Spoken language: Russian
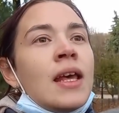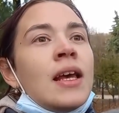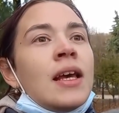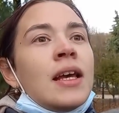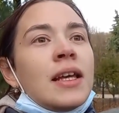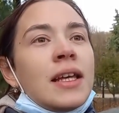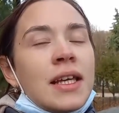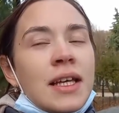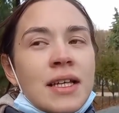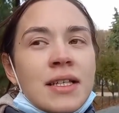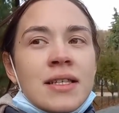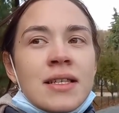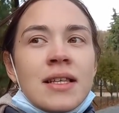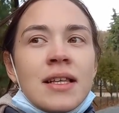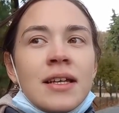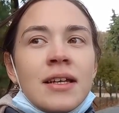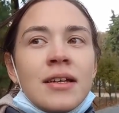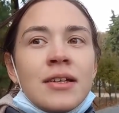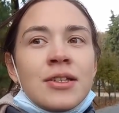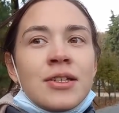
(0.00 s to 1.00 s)

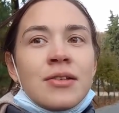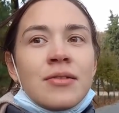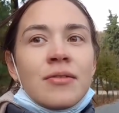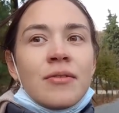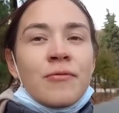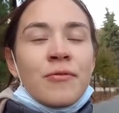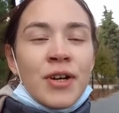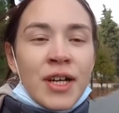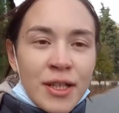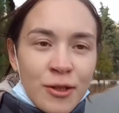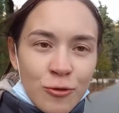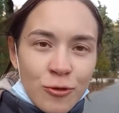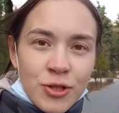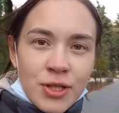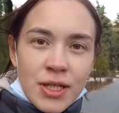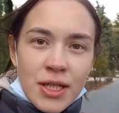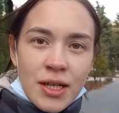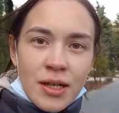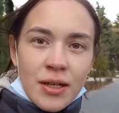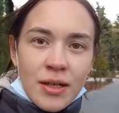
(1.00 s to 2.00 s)
Если
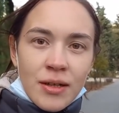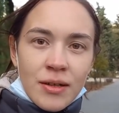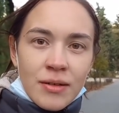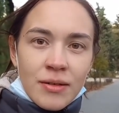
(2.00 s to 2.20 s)
вынудили,